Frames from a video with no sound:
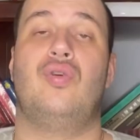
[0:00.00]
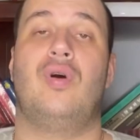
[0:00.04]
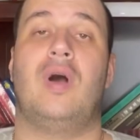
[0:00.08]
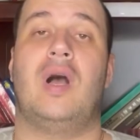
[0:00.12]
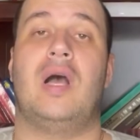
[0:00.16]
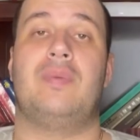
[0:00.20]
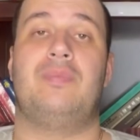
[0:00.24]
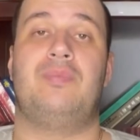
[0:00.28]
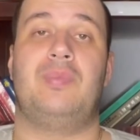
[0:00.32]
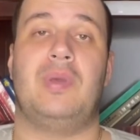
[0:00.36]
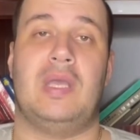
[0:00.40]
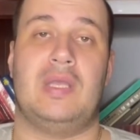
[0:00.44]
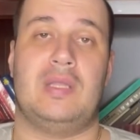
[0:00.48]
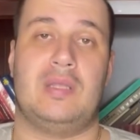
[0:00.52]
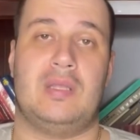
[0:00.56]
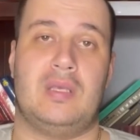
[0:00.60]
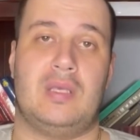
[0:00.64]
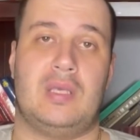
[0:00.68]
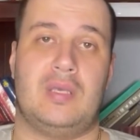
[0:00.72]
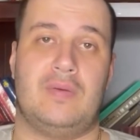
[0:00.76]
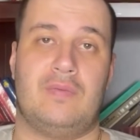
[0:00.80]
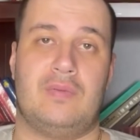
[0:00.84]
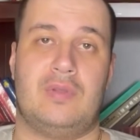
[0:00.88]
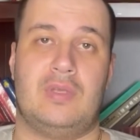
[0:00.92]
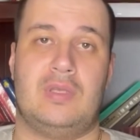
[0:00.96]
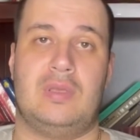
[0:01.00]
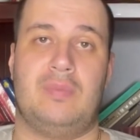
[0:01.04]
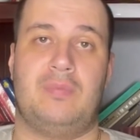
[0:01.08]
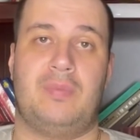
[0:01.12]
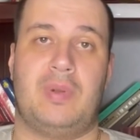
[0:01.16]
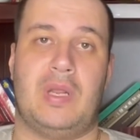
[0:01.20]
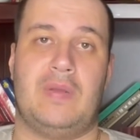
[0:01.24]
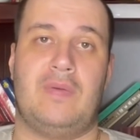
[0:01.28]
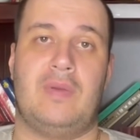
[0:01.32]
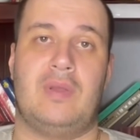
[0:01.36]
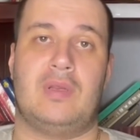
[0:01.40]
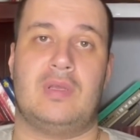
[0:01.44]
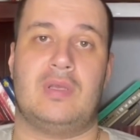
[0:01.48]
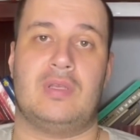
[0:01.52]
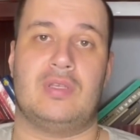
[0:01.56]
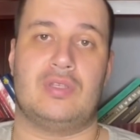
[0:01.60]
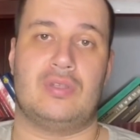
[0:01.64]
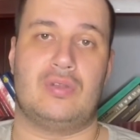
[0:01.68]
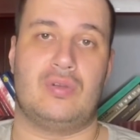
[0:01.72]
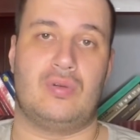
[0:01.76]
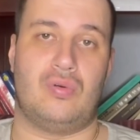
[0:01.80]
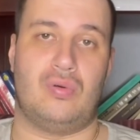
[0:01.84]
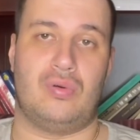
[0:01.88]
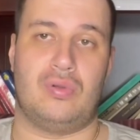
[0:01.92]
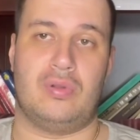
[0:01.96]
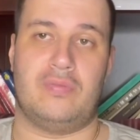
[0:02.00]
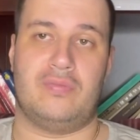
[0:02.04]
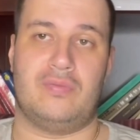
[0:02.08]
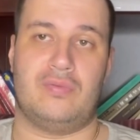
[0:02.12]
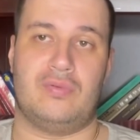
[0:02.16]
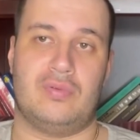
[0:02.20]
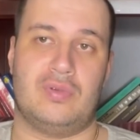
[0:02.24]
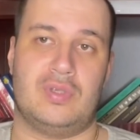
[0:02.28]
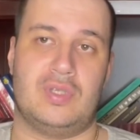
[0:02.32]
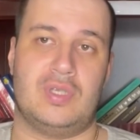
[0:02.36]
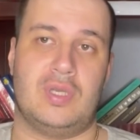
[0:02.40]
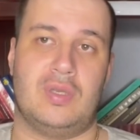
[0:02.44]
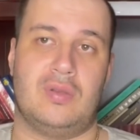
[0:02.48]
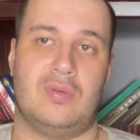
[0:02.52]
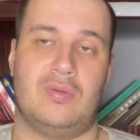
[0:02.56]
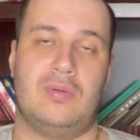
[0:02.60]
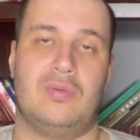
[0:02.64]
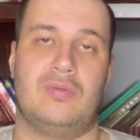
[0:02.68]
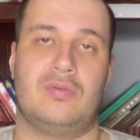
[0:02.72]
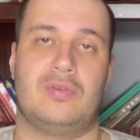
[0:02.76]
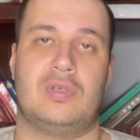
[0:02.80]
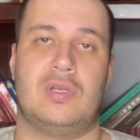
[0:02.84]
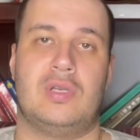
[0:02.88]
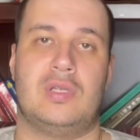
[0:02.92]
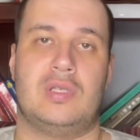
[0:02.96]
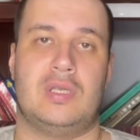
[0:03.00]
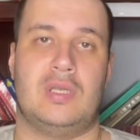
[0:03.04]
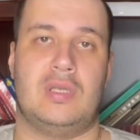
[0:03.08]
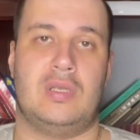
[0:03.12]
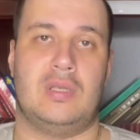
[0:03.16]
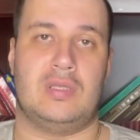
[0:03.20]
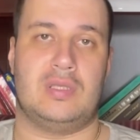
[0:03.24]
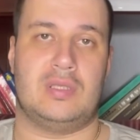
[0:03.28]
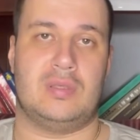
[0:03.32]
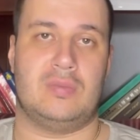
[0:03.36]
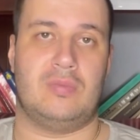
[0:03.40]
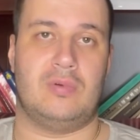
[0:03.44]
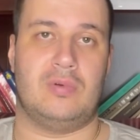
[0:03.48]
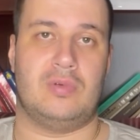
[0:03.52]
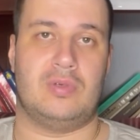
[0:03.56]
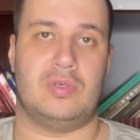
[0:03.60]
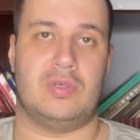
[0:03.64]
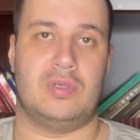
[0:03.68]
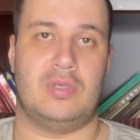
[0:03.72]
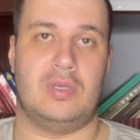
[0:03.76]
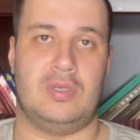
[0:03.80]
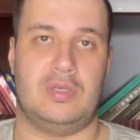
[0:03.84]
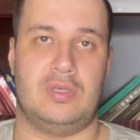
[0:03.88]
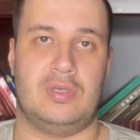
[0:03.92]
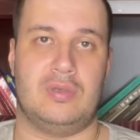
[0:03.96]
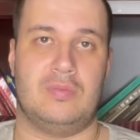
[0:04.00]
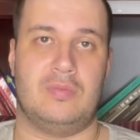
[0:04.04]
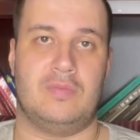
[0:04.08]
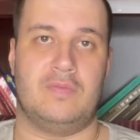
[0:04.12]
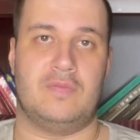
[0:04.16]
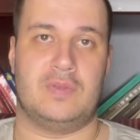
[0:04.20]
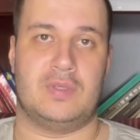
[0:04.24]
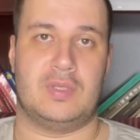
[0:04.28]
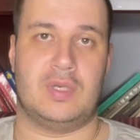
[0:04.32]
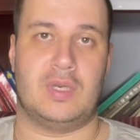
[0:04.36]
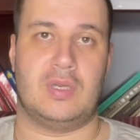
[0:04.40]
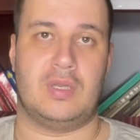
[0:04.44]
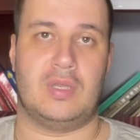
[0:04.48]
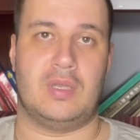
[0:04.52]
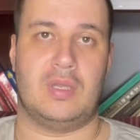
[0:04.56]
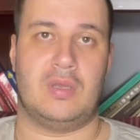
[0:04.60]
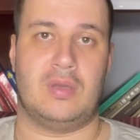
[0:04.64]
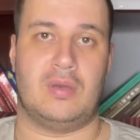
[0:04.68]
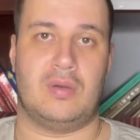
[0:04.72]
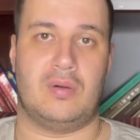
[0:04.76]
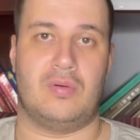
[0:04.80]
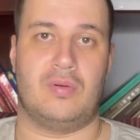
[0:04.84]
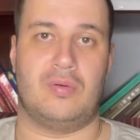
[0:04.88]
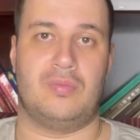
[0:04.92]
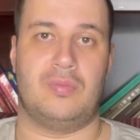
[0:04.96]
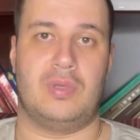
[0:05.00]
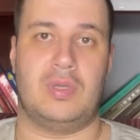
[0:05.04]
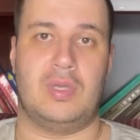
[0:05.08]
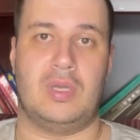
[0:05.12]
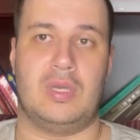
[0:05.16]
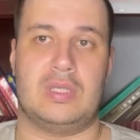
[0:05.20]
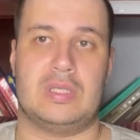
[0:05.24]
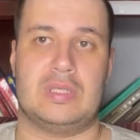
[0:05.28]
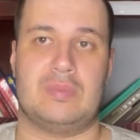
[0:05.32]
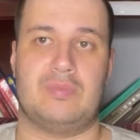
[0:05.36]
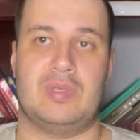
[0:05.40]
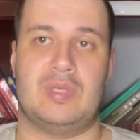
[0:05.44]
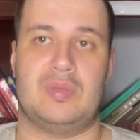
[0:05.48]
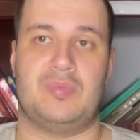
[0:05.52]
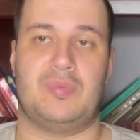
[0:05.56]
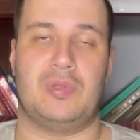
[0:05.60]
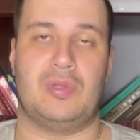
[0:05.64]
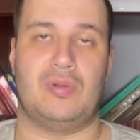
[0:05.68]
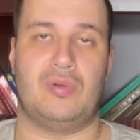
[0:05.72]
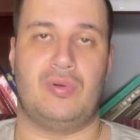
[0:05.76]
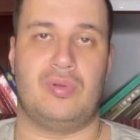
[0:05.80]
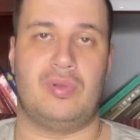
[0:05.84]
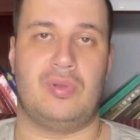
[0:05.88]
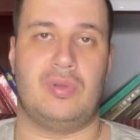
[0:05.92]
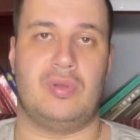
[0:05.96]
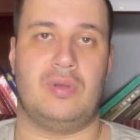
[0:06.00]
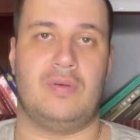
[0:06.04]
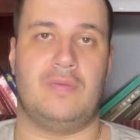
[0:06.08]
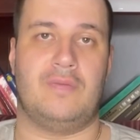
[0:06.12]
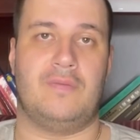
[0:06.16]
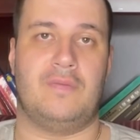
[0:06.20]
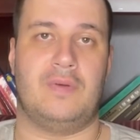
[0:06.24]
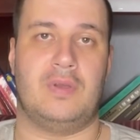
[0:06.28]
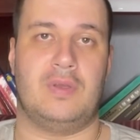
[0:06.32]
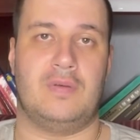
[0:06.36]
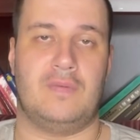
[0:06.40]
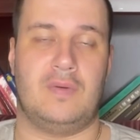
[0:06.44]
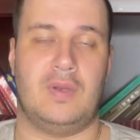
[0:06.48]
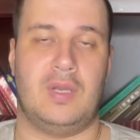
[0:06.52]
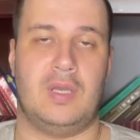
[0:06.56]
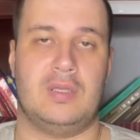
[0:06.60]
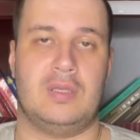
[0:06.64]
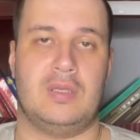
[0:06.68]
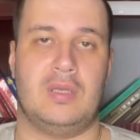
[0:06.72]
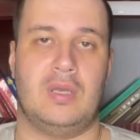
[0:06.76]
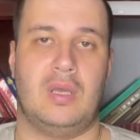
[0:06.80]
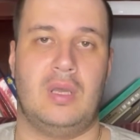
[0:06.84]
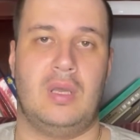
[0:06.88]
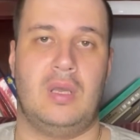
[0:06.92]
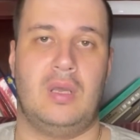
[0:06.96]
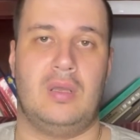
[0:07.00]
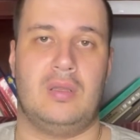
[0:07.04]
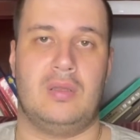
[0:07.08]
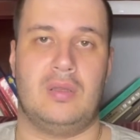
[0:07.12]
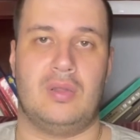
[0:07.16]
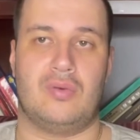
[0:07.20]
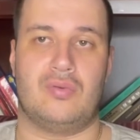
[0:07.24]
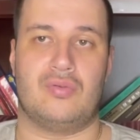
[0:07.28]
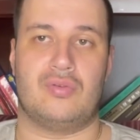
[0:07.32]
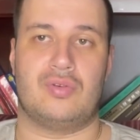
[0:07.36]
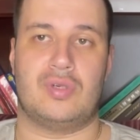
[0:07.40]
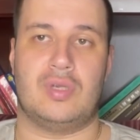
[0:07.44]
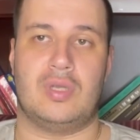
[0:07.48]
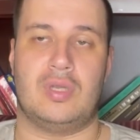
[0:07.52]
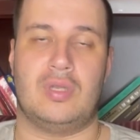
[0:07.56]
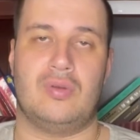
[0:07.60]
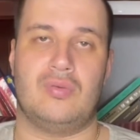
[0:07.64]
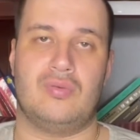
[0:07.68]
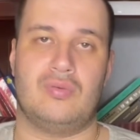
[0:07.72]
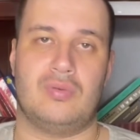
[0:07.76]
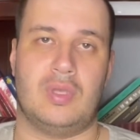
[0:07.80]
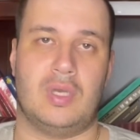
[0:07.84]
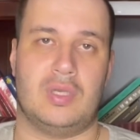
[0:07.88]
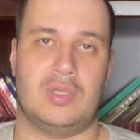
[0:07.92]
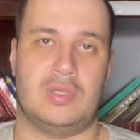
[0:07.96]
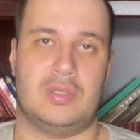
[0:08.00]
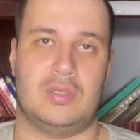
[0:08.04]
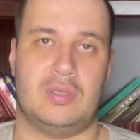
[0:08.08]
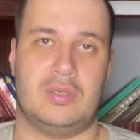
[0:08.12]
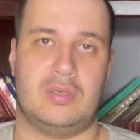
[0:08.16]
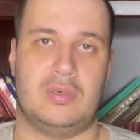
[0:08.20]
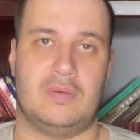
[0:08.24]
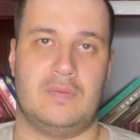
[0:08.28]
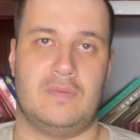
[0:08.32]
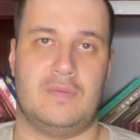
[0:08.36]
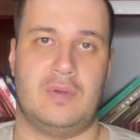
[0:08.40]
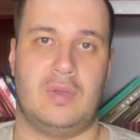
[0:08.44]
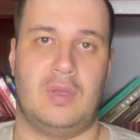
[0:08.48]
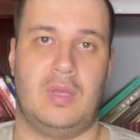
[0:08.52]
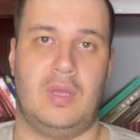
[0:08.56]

опять-таки вот эти проверки с дронов, друзья, ну неужели заняться больше нечем в стране, кроме как с беспилотников выявлять нарушения удачников?